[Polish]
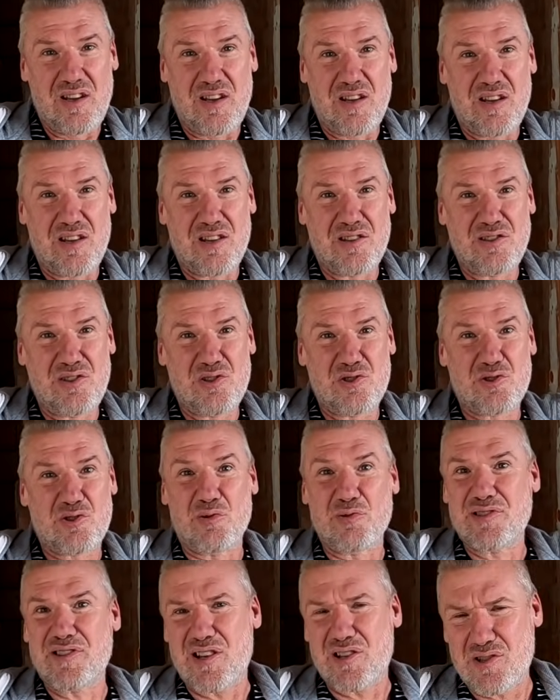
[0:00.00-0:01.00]
e, niż
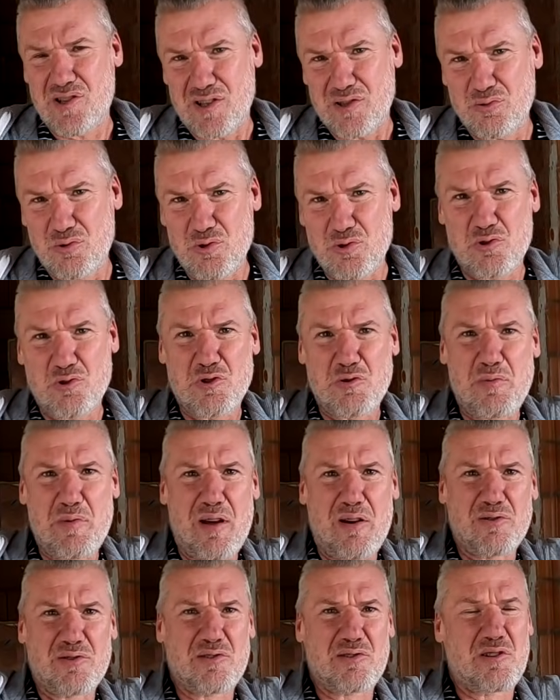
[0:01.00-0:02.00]
cząsteczka tłuszczu, żeby
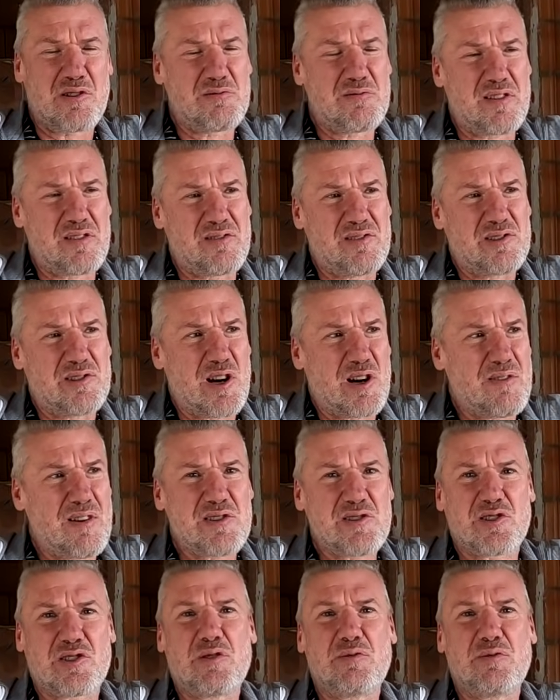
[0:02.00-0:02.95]
miało cokolwiek filtrować.